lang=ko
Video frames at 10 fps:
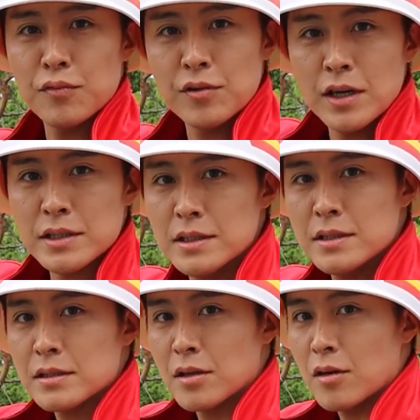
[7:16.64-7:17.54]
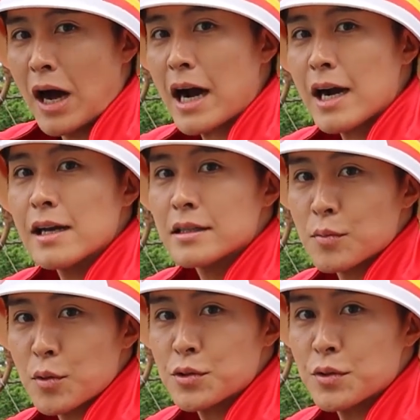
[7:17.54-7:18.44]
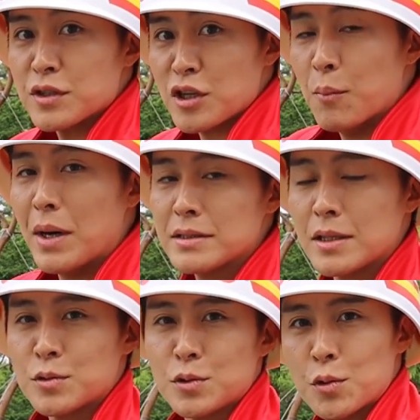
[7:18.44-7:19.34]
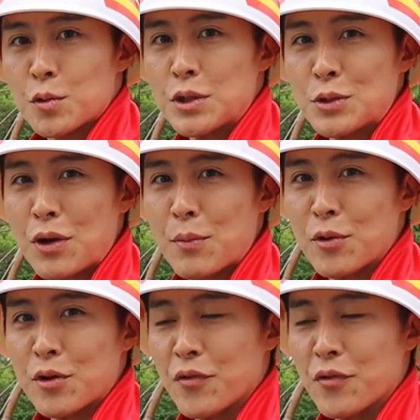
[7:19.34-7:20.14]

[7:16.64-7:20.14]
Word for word: 북한을 더 가까이에서 볼 수 있는 전망대 쪽으로 이동해 볼